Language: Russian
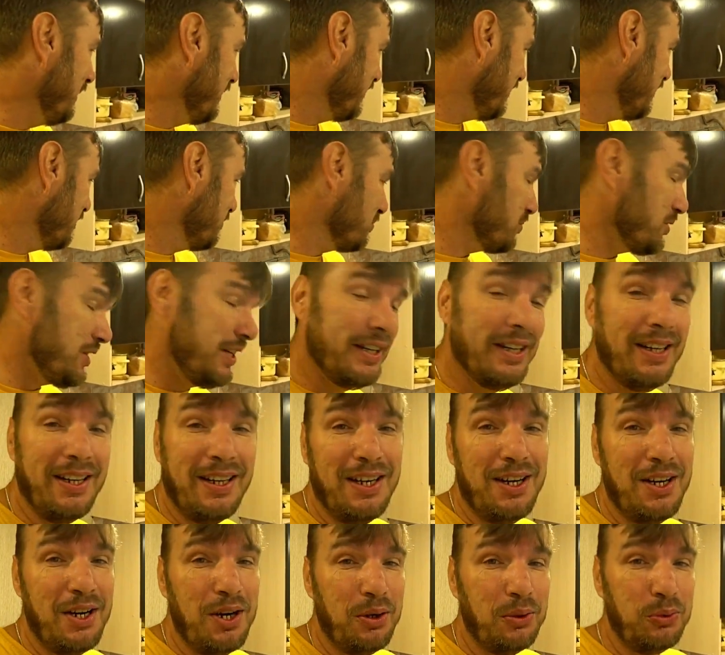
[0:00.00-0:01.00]
хорошие.
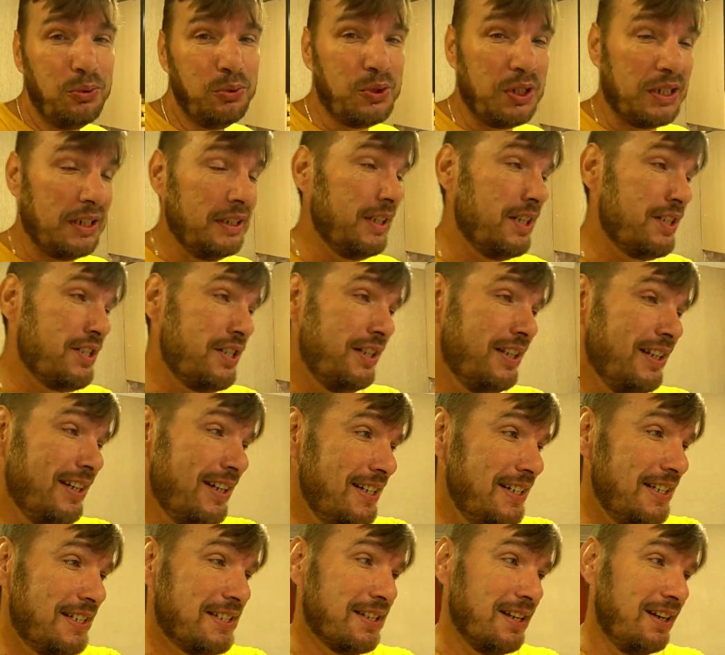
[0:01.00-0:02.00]
Утро
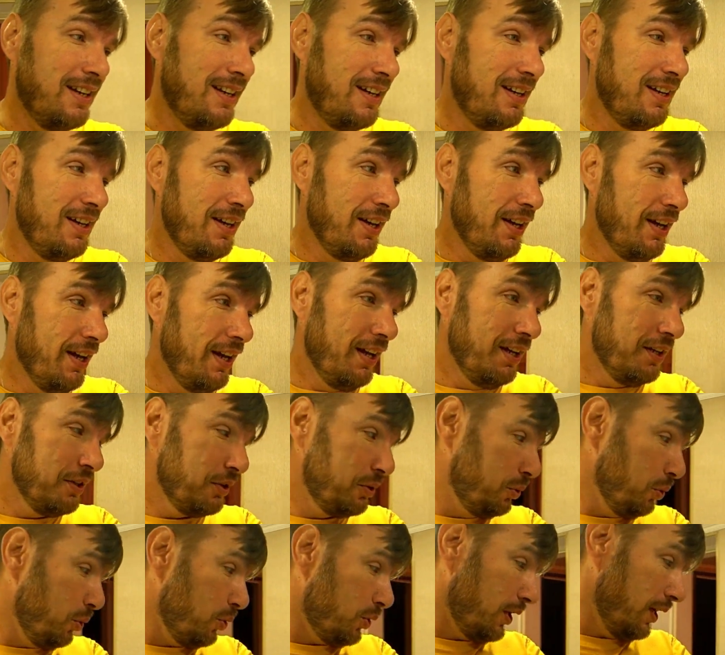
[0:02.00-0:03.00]
начинается.
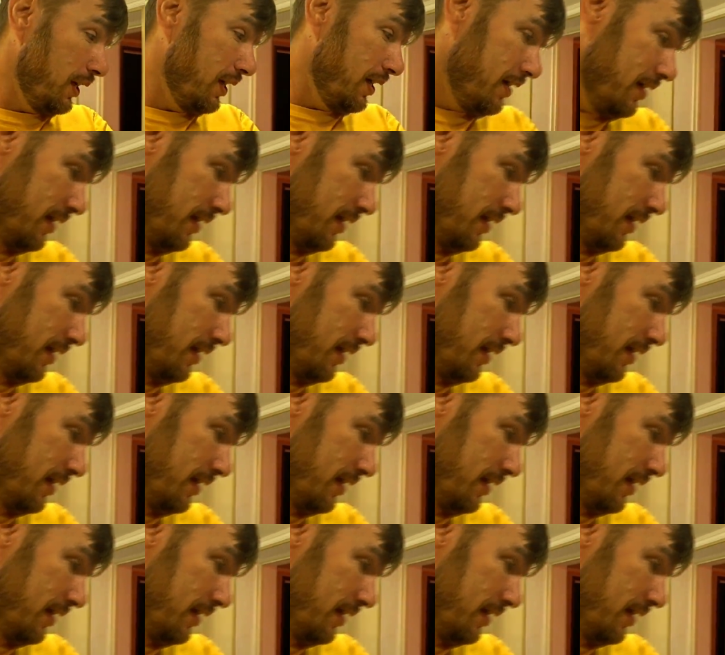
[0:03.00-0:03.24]
Только,